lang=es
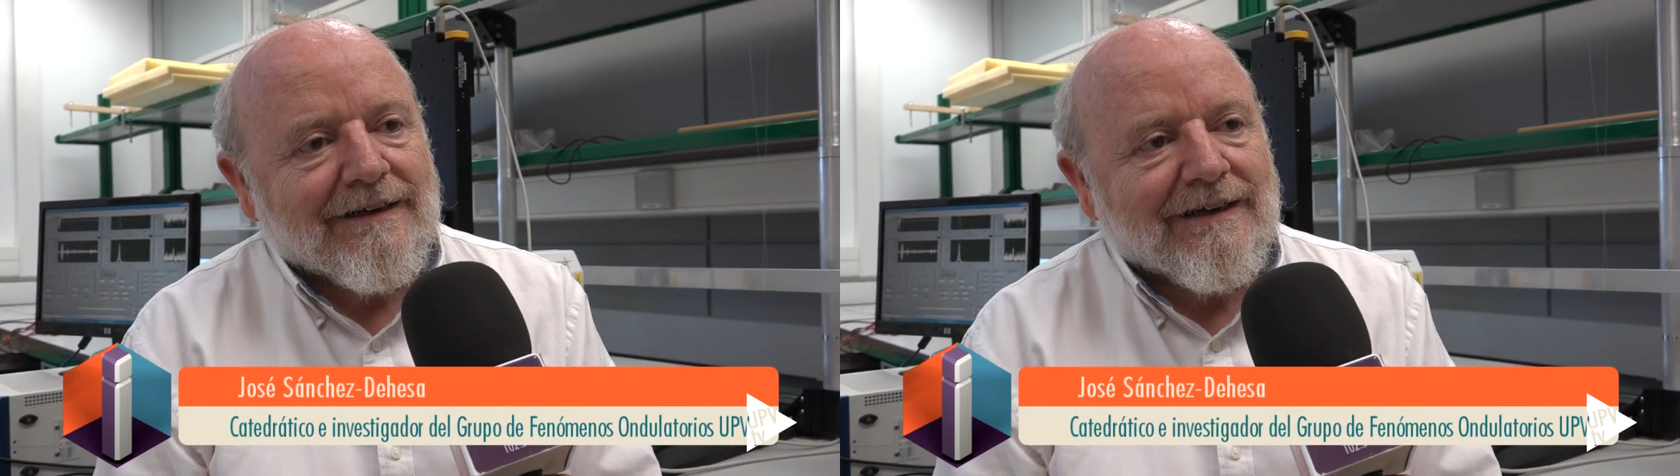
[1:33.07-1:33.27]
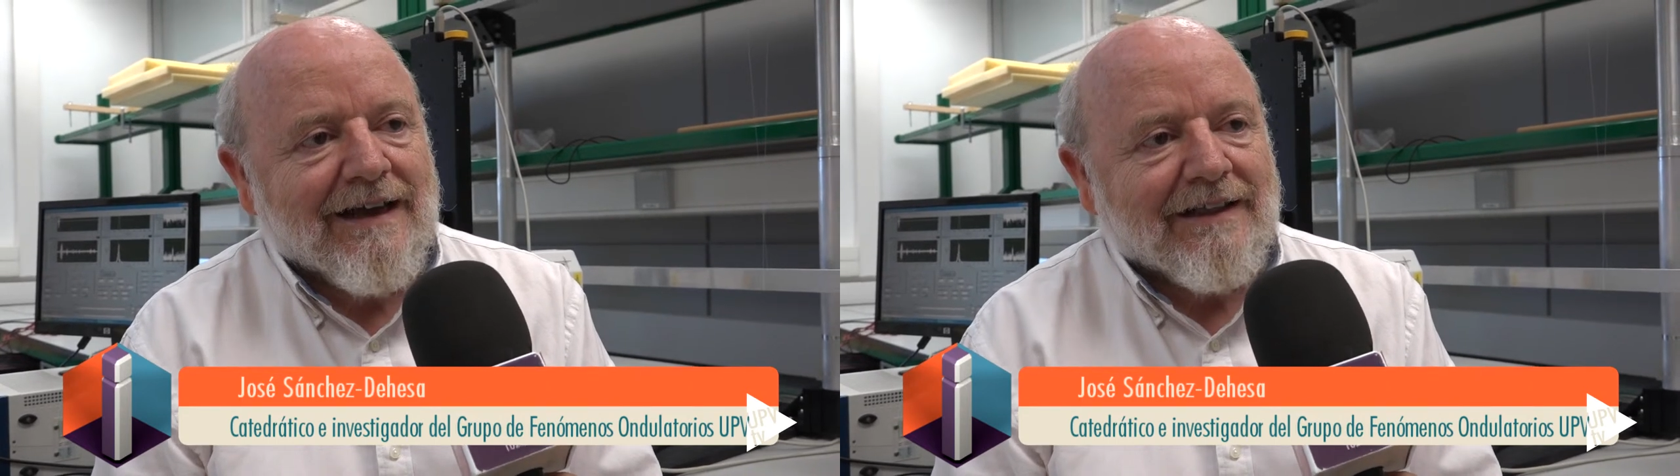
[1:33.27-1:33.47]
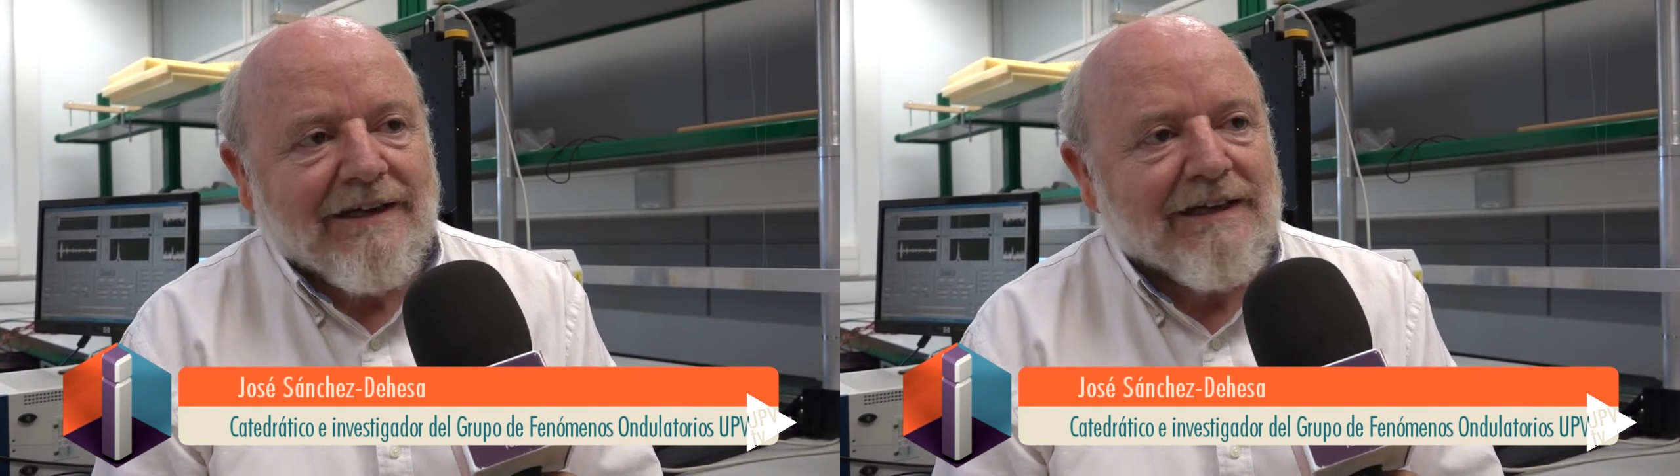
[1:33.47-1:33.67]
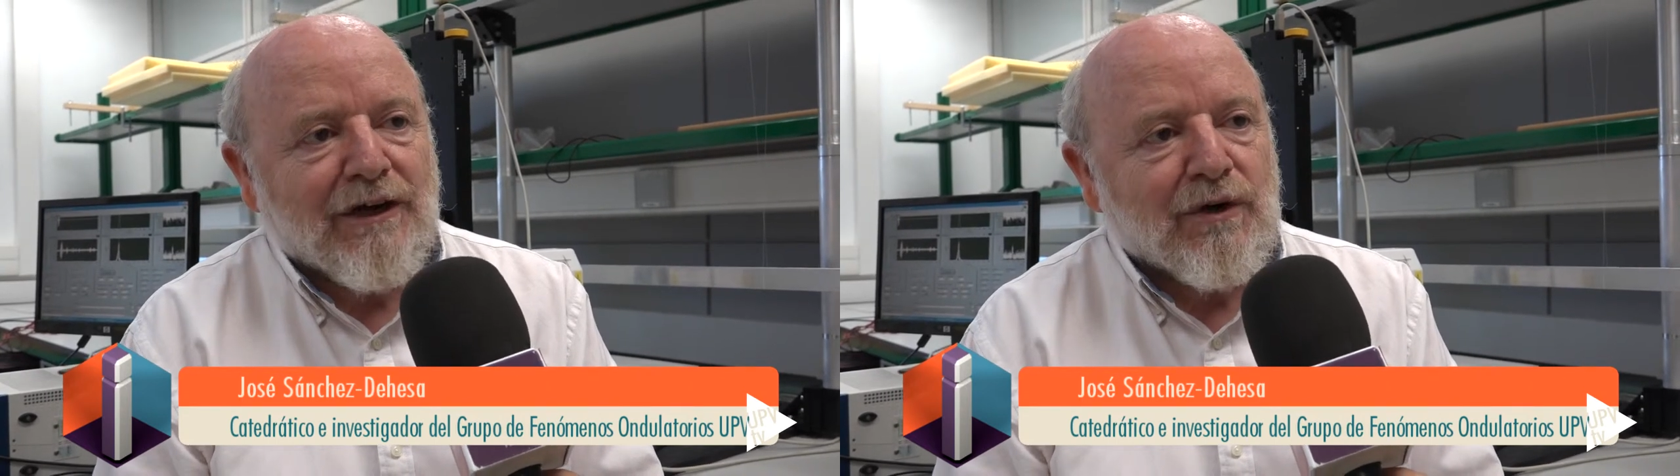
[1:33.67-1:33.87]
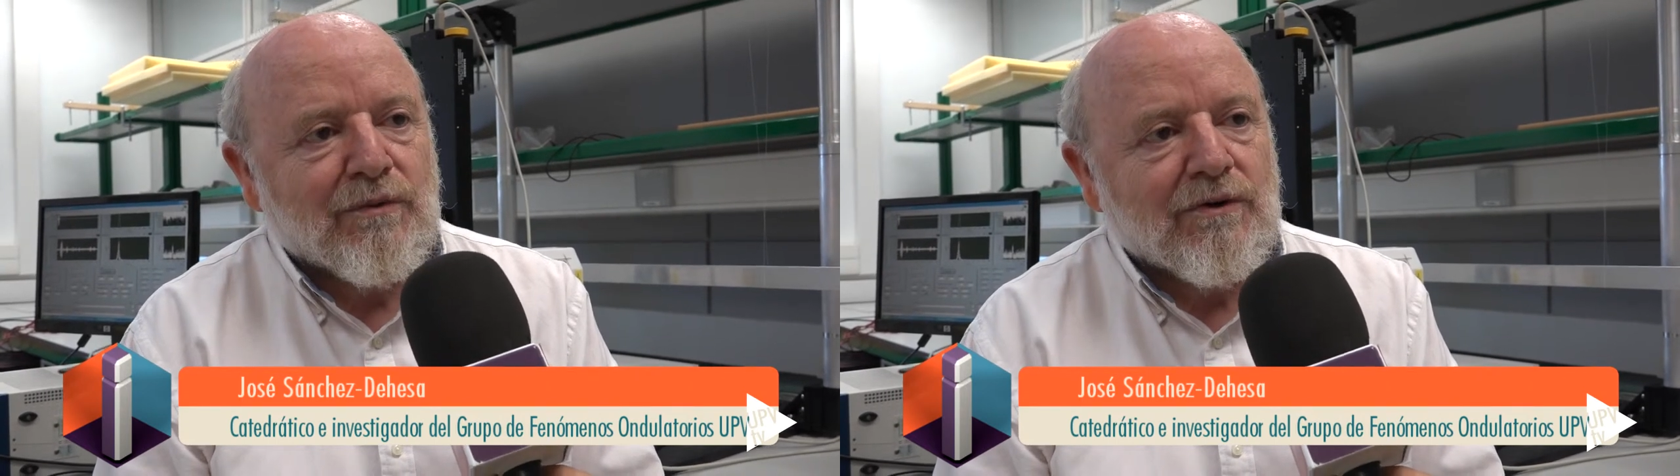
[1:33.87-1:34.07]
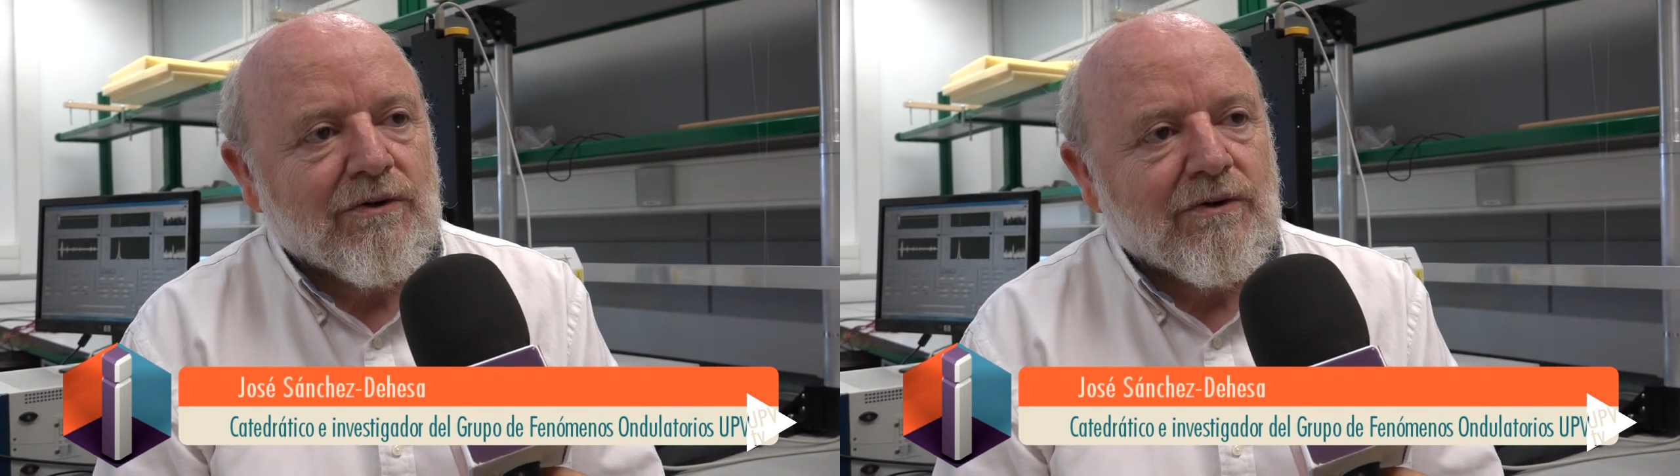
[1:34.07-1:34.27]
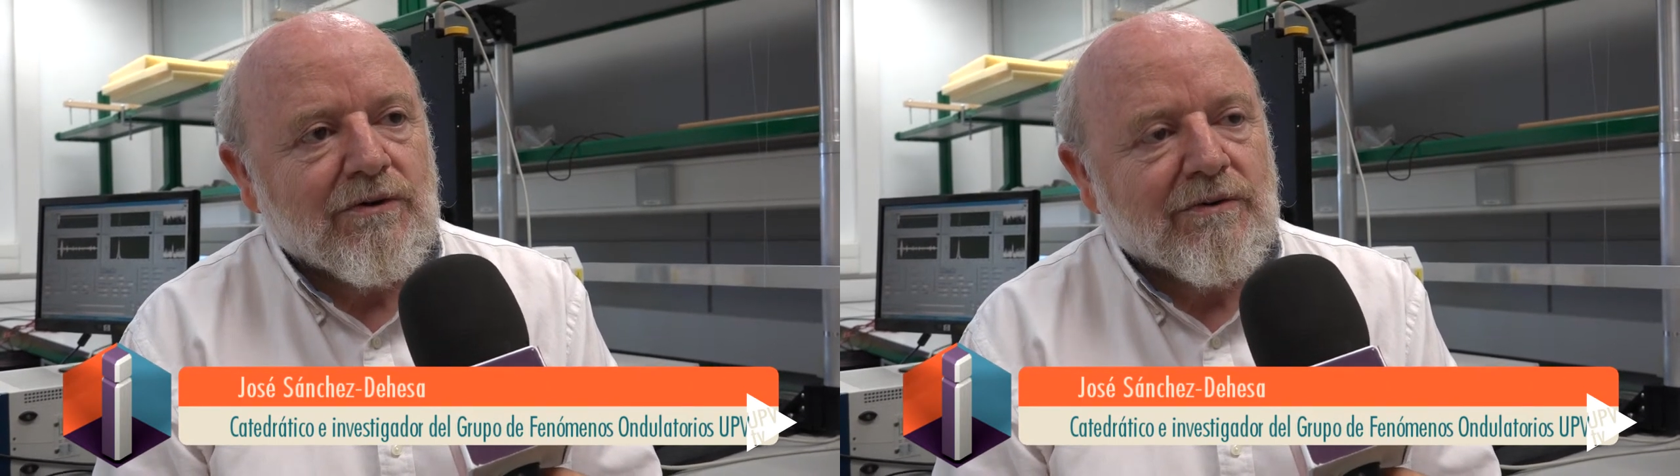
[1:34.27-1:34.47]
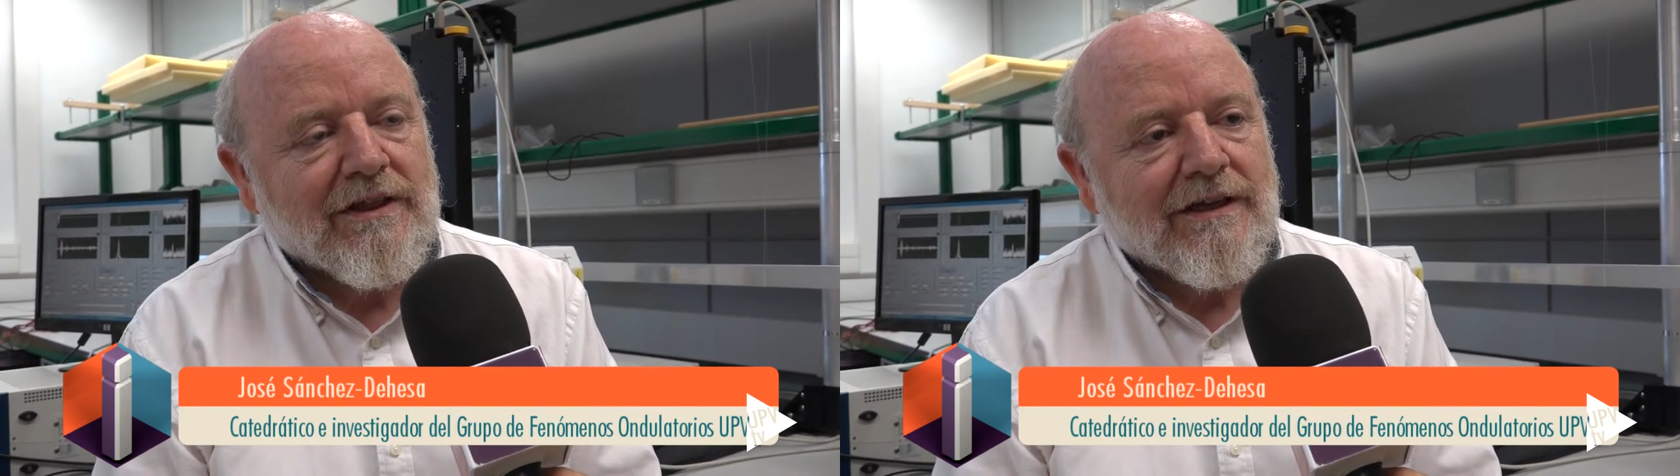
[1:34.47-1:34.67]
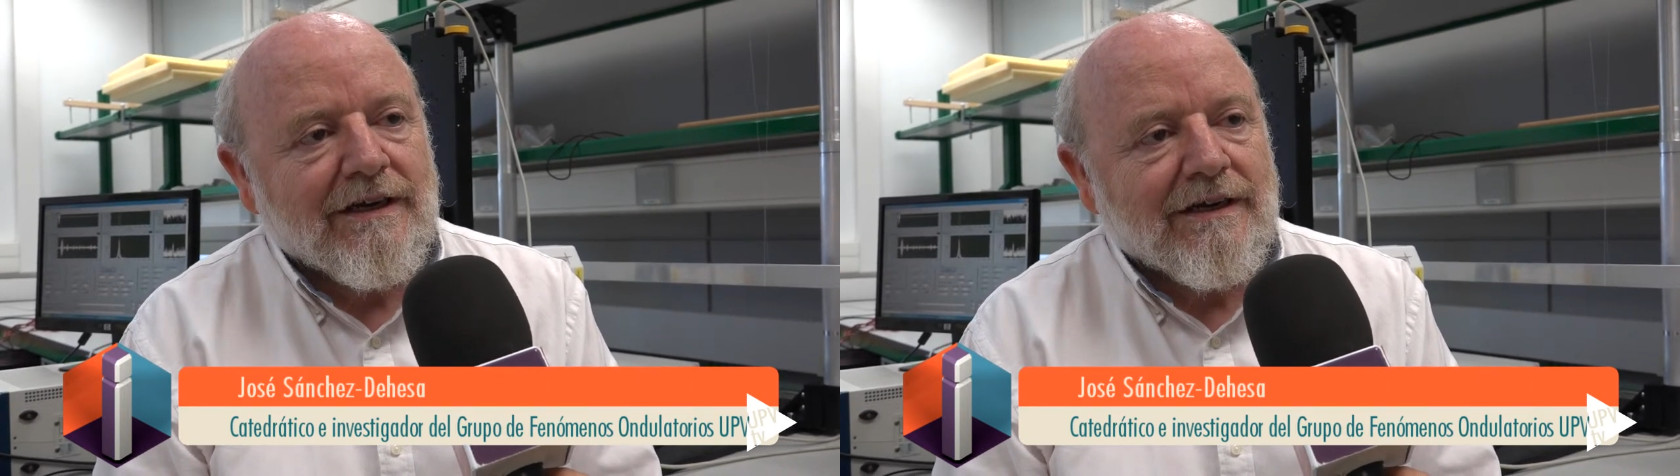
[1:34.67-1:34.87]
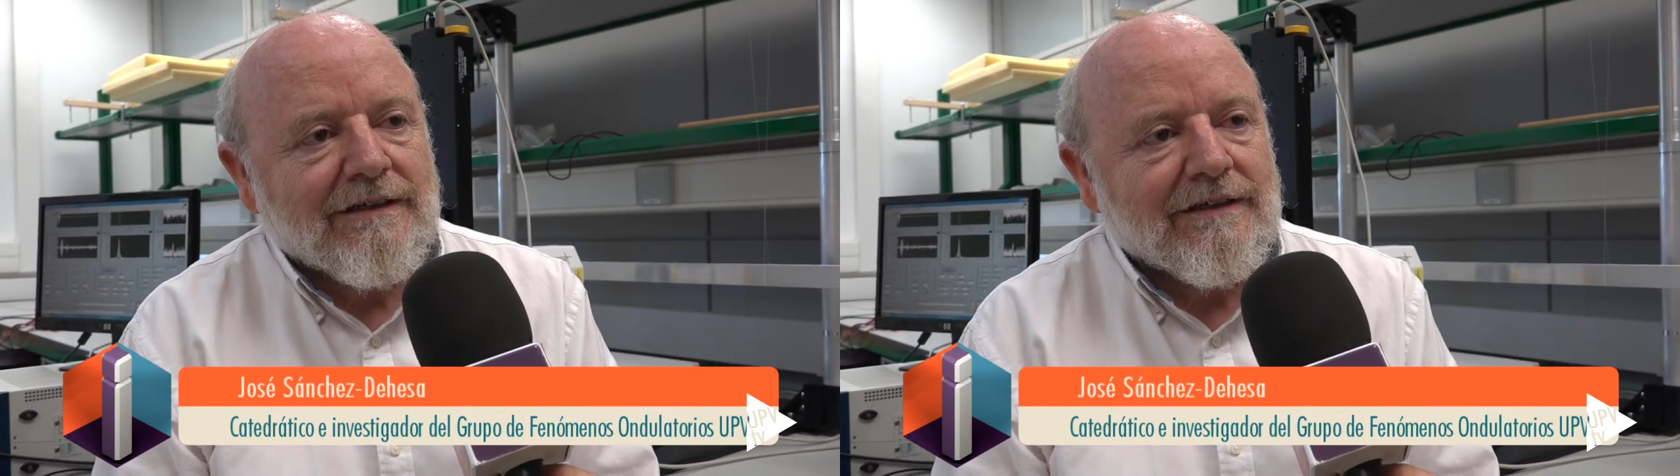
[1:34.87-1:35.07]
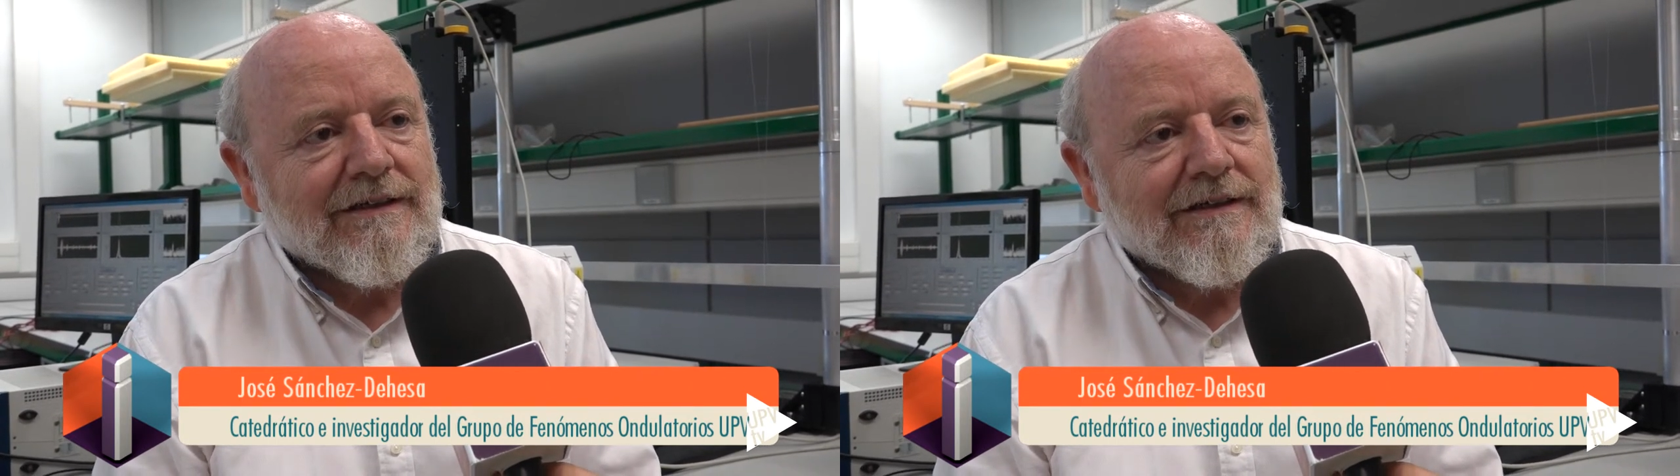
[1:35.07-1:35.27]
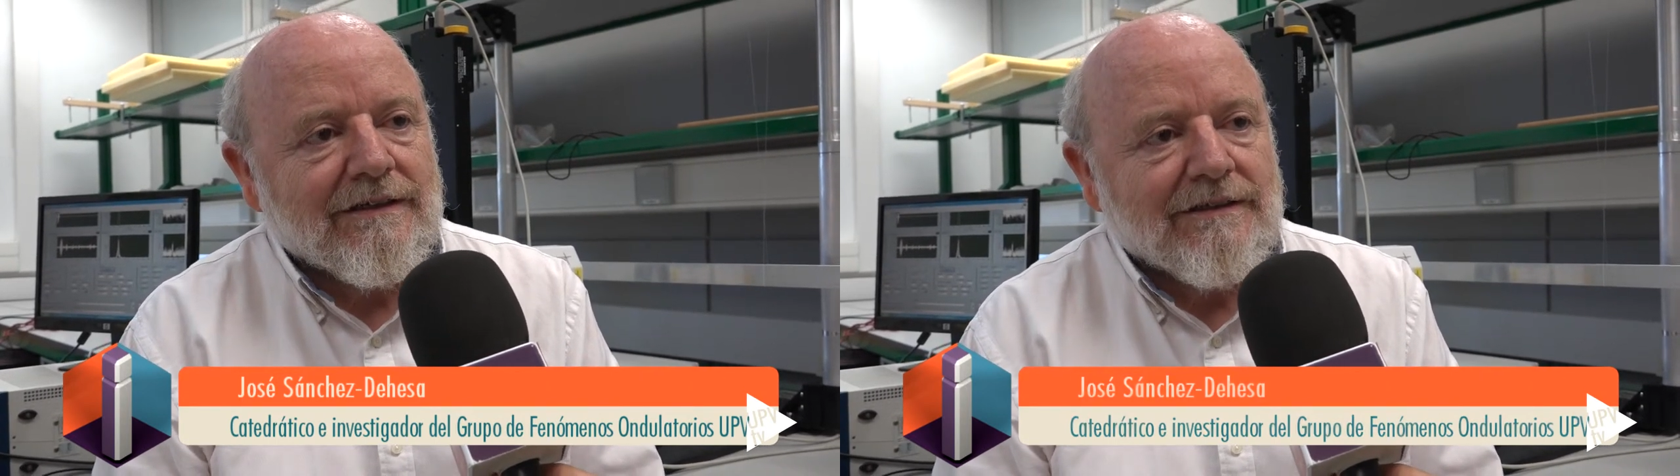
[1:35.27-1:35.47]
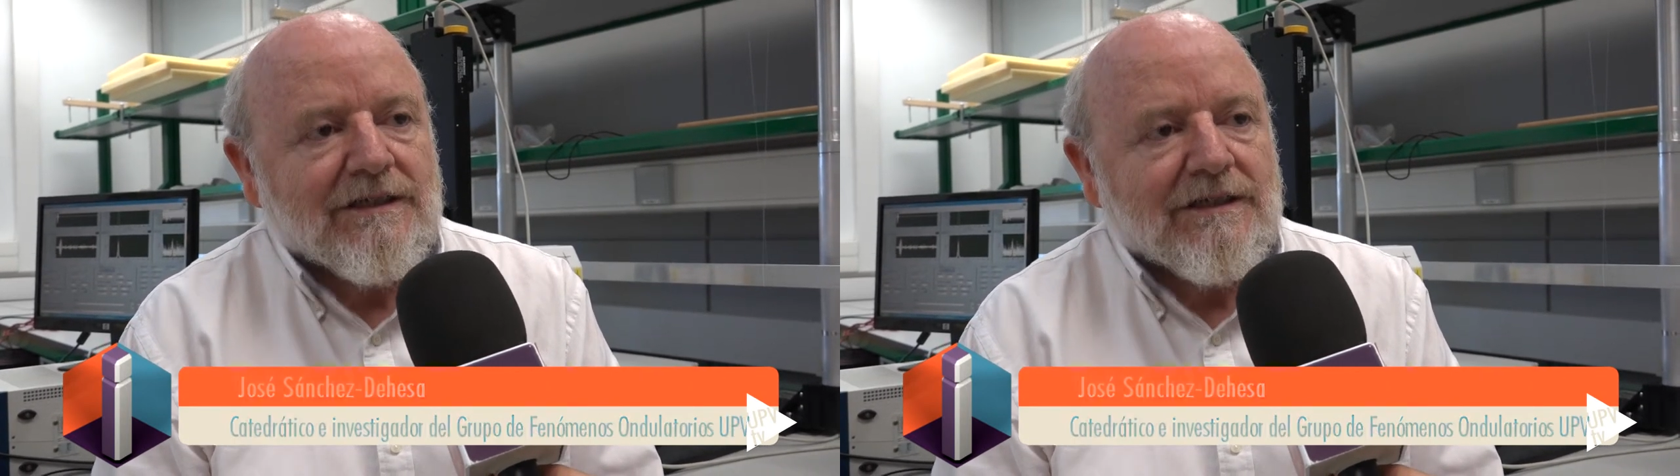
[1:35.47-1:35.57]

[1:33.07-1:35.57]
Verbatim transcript: la daría como vacía y,